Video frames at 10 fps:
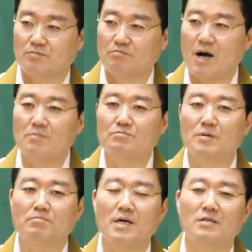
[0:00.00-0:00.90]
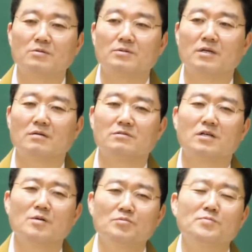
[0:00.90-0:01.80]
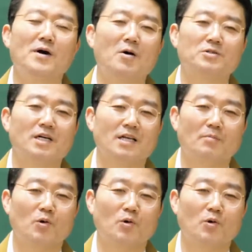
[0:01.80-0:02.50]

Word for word: 만법과 더불어 전부 뭐하고 사냐.